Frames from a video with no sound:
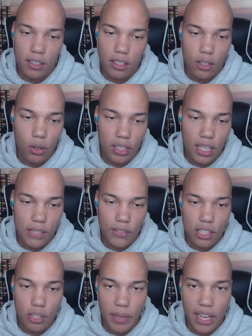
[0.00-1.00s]
das jetzt auch. Ich gehe jetzt
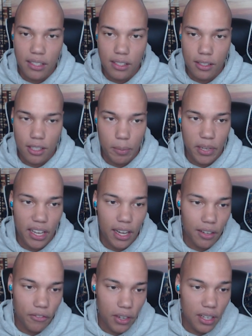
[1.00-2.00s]
wieder zum ersten TP
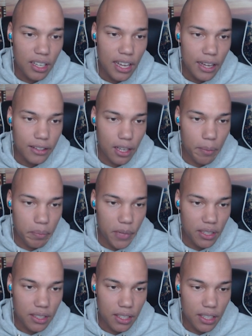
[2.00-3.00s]
einfach,
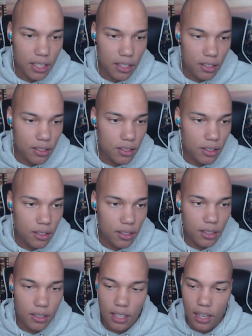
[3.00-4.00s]
damit
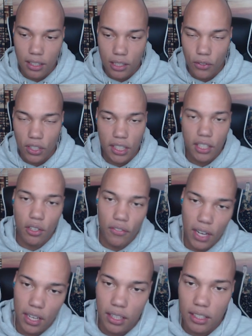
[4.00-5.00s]
ihr... Da, das von Ido
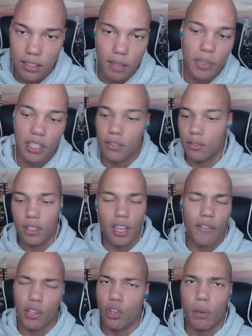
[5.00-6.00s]
war das. Damit ihr die
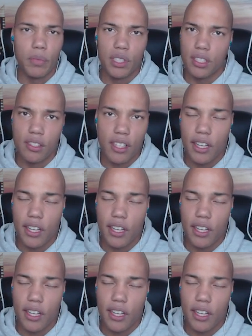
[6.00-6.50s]
einfach noch ein bisschen